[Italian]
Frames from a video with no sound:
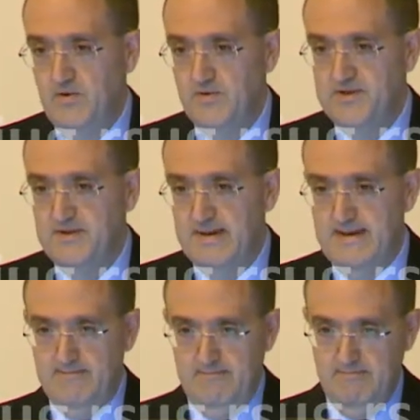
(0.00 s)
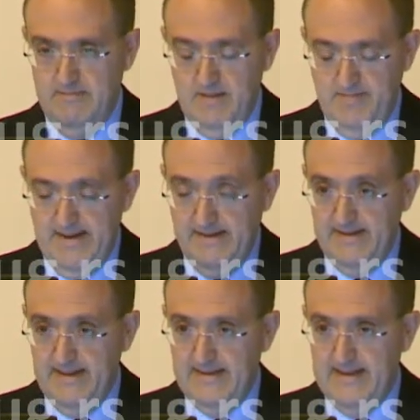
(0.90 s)
nostra, da
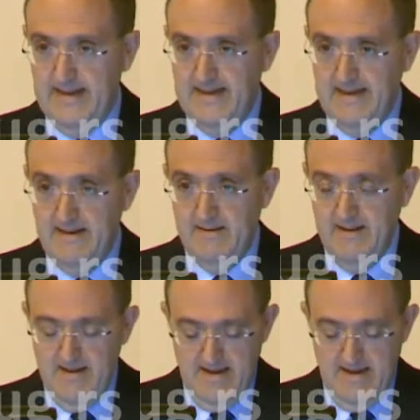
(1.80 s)
parte dell'Italia,